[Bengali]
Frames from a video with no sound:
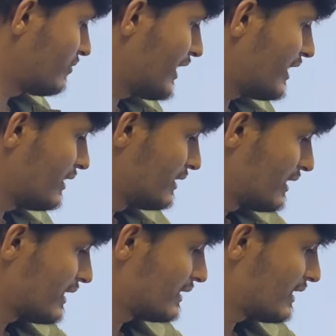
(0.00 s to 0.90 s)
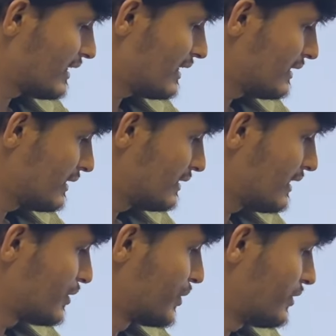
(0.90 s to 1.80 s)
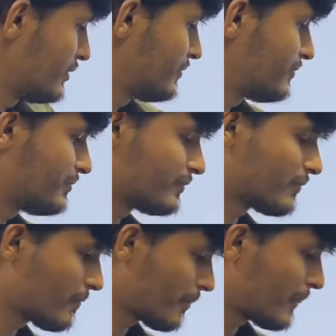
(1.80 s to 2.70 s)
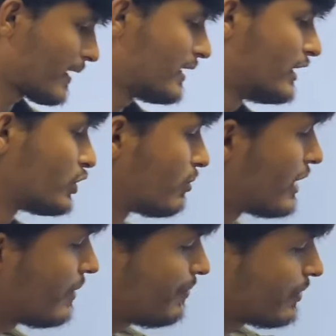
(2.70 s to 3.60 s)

ভাইয়া এখান থেকে দেখো তোমরা